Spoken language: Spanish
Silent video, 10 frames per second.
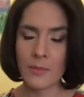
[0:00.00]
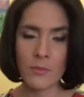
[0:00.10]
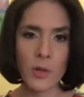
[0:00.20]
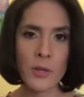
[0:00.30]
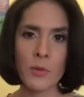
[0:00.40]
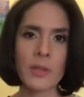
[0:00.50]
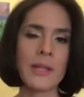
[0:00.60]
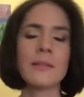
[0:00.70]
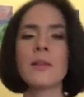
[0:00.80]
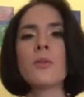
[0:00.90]
muy
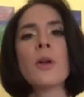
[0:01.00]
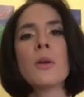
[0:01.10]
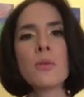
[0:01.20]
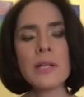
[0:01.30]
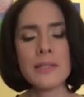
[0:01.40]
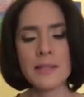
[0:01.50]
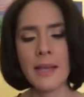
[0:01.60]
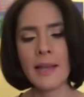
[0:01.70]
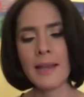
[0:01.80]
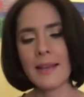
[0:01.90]
importante, no es un
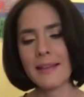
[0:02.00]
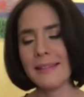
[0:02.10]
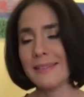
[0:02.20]
cliché,